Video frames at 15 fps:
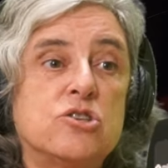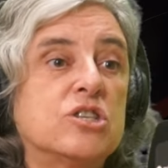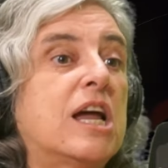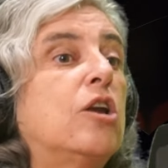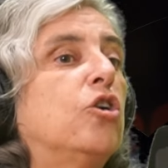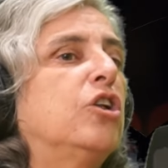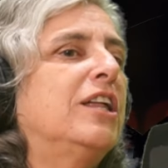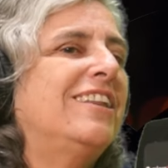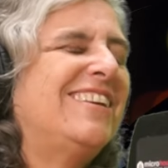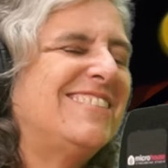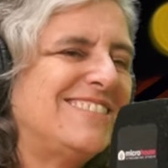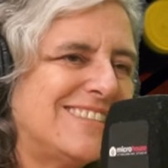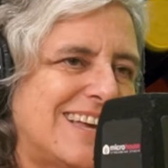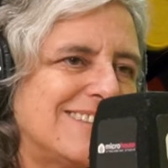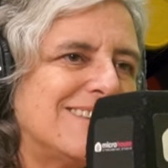o sea, los de
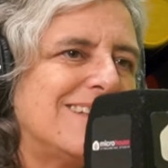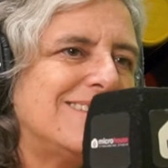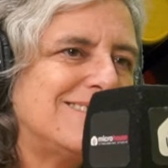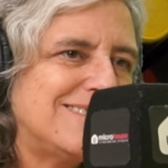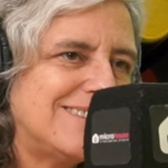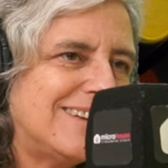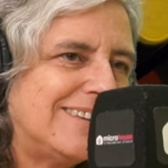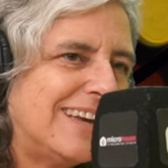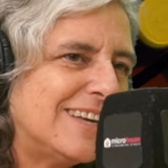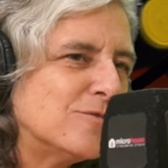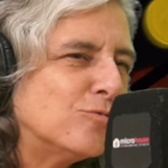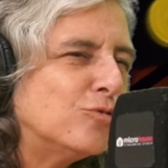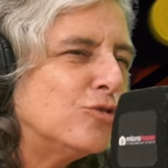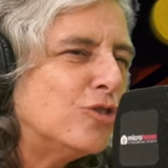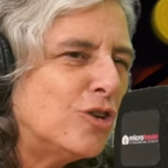16 y 17, es
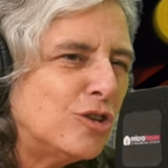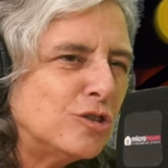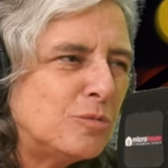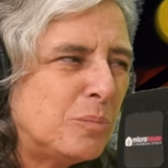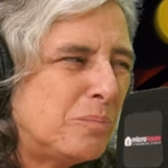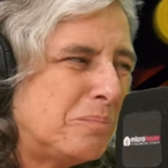un 2,